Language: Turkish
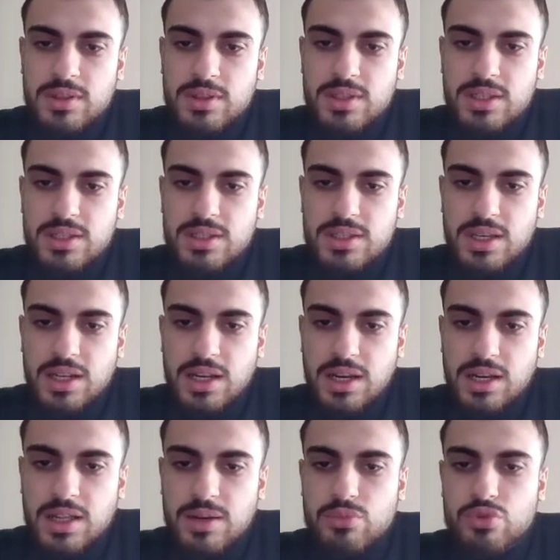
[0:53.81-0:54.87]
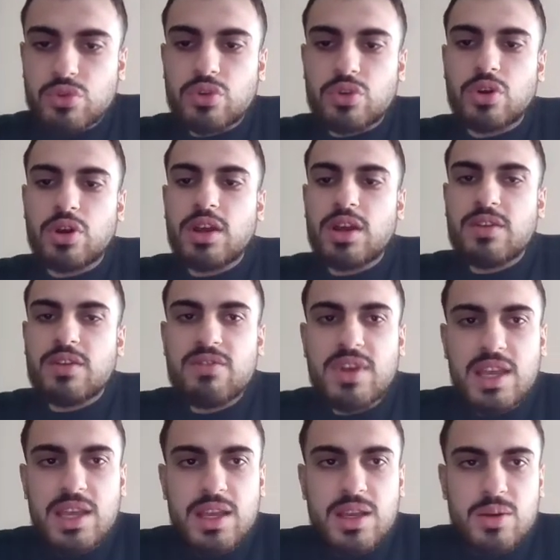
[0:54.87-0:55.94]
Dik kenarlarımız oluyor.
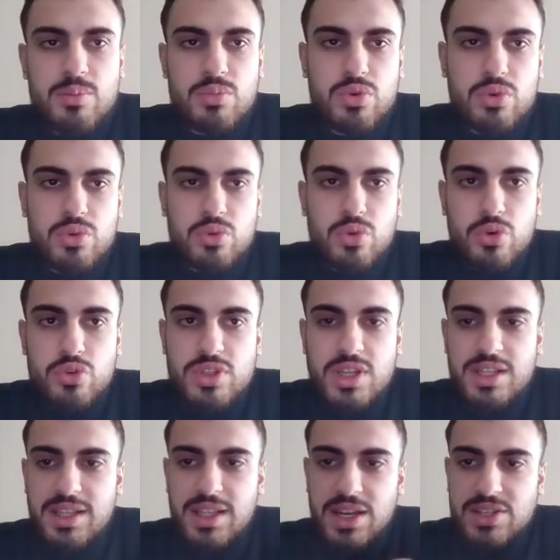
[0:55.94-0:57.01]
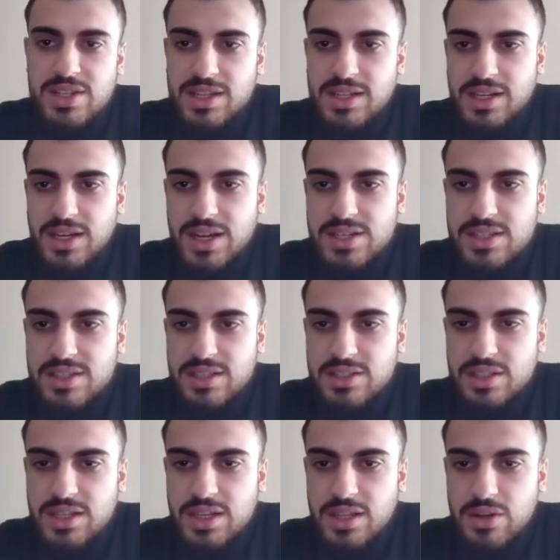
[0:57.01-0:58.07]
Ve bu 90 derecenin
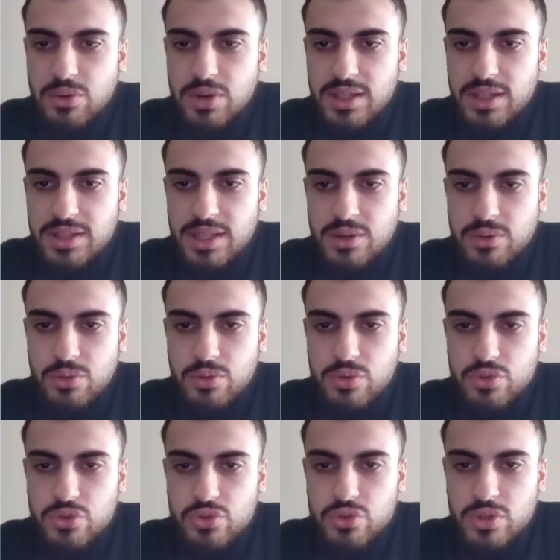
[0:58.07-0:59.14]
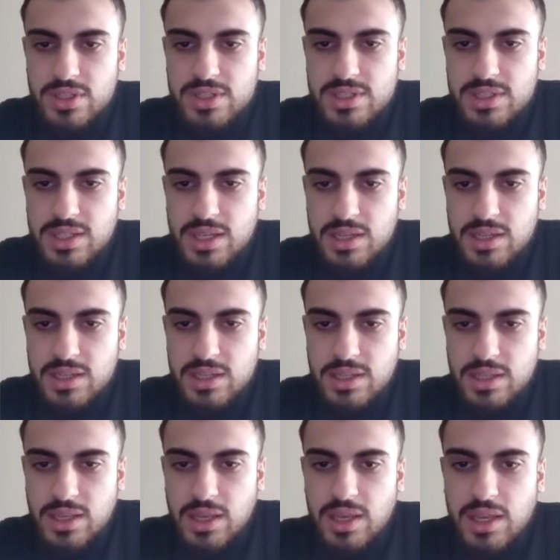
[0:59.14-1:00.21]
karşısındaki kenar olan da ne oluyor? Şurası
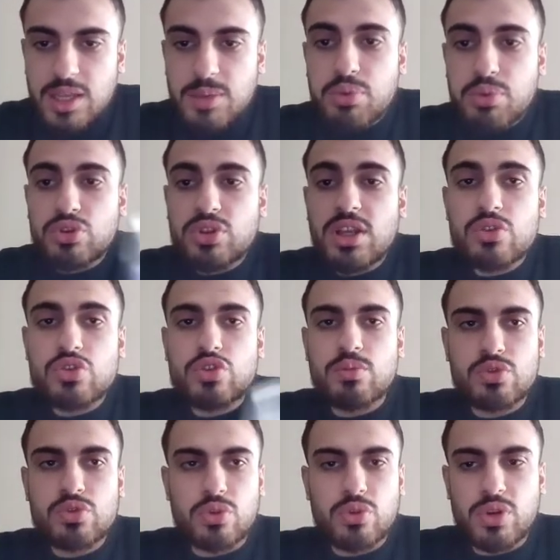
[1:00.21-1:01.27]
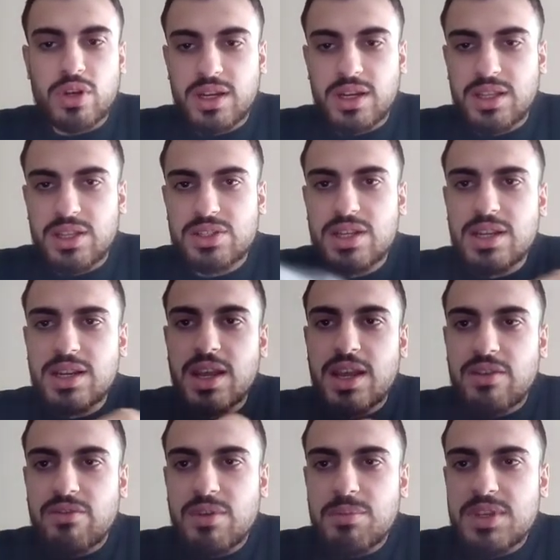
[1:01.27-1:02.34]
yani hipotenüsümüz oluyor arkadaşlar.
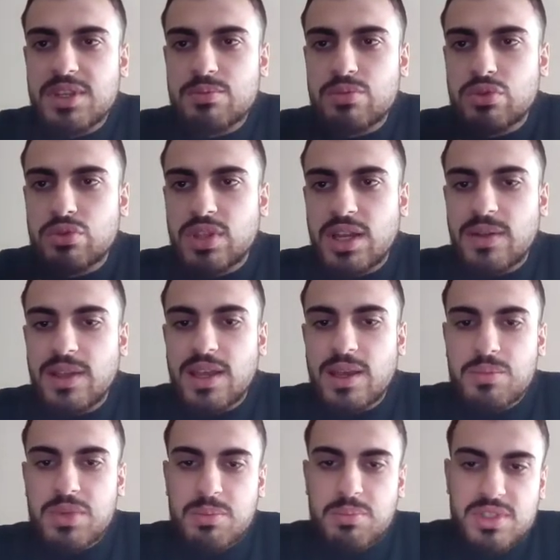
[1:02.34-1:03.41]
Ve biz burada bir